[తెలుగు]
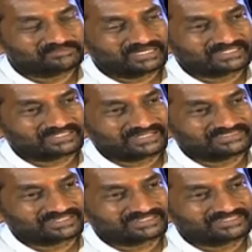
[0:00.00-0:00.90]
భారత
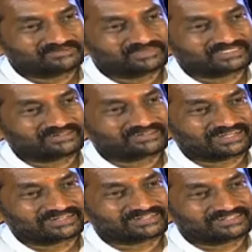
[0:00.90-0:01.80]
రాజ్యాంగ నిర్మాతలు
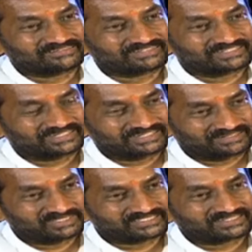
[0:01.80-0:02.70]
కలలు కన్నటువంటి నాటి
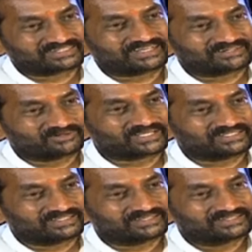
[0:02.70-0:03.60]
అంబేద్కర్ కళ కూడా
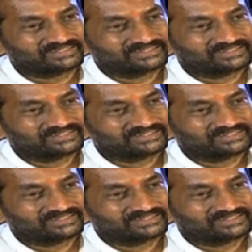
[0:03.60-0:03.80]
ఇదే